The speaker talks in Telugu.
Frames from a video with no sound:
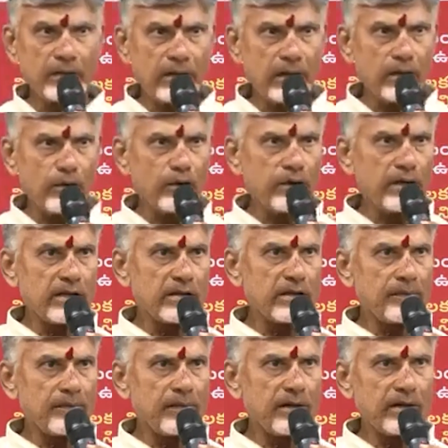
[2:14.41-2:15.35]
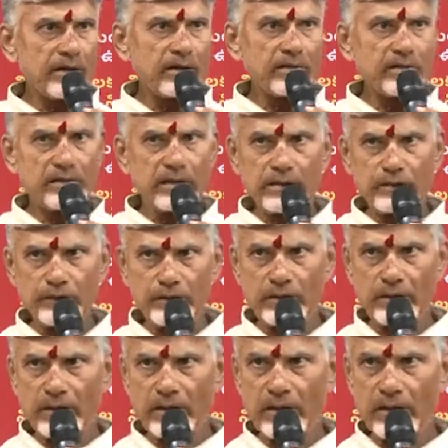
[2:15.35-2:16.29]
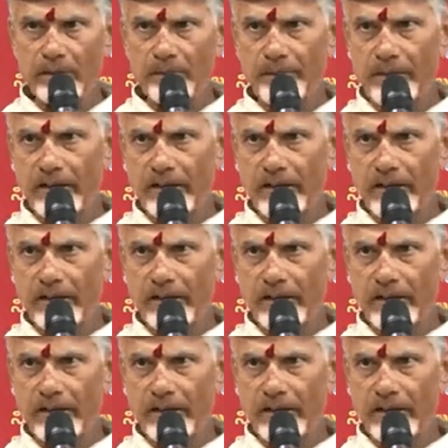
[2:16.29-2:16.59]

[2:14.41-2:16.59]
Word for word: తెలుగుదేశం పార్టీ శాశ్వతంగా ఈ